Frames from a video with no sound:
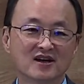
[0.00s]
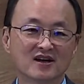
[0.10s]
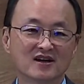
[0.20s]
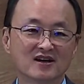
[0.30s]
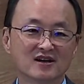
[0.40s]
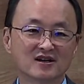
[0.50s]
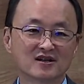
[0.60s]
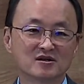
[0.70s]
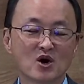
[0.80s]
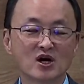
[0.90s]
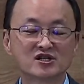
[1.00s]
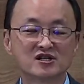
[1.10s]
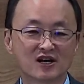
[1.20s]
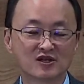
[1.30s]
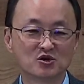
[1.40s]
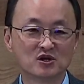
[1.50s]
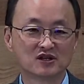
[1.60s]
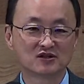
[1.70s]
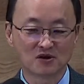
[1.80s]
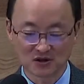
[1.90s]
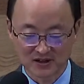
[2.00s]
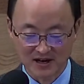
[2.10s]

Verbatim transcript: 어, 그뭐 확신을 가지고 있었던 것은